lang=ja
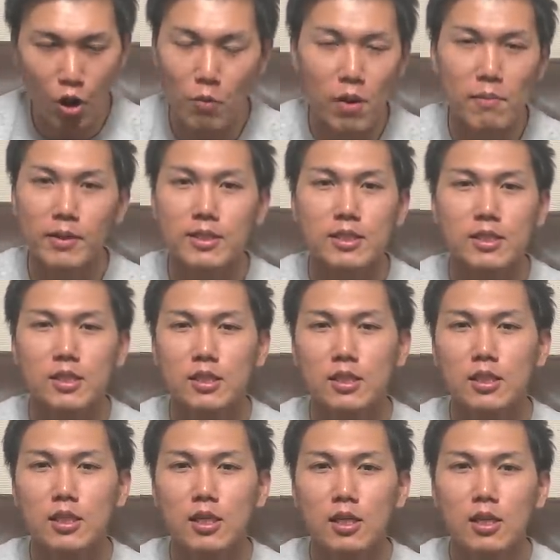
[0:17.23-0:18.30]
思いま
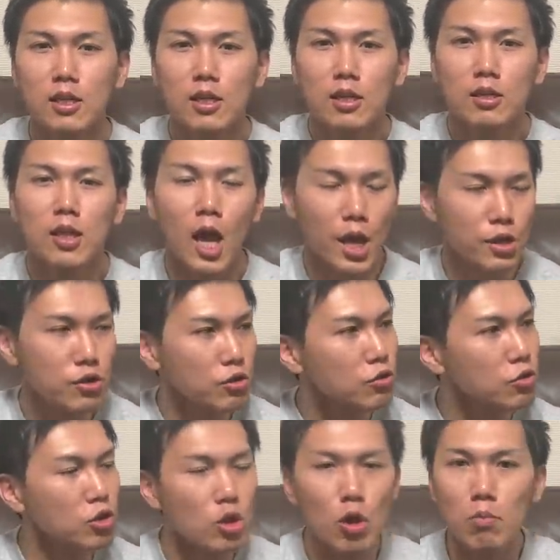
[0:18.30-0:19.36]
す。ってい
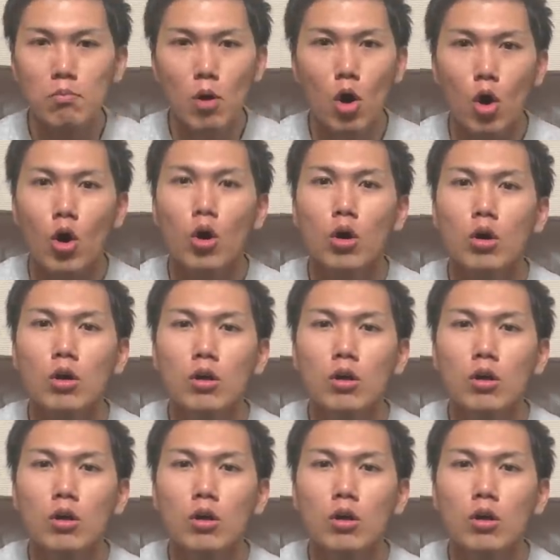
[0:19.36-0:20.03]
うのも、